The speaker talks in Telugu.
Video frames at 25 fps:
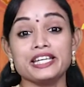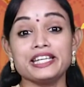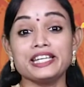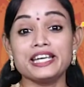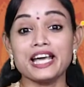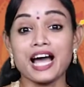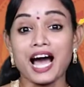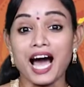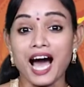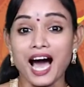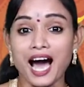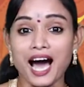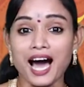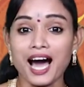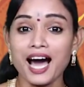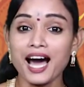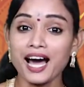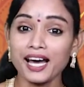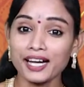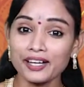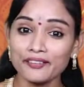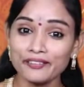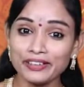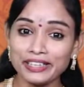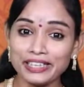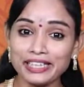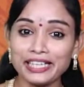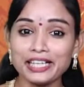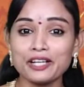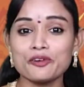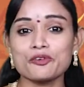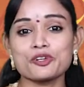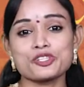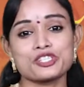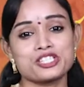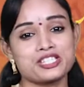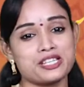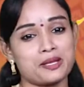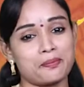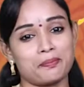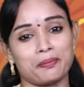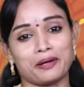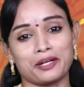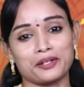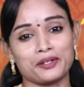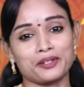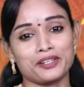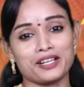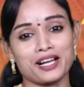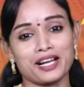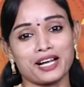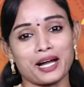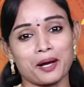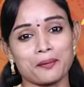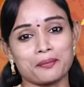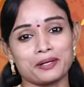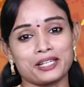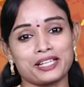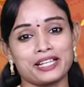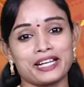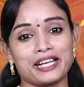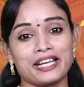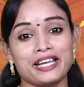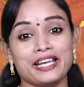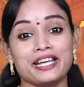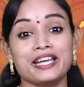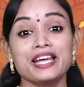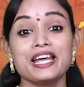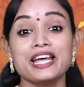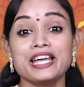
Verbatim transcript: ఈ ఆహారం ఇంటికి వచ్చే పండుగ కాబట్టి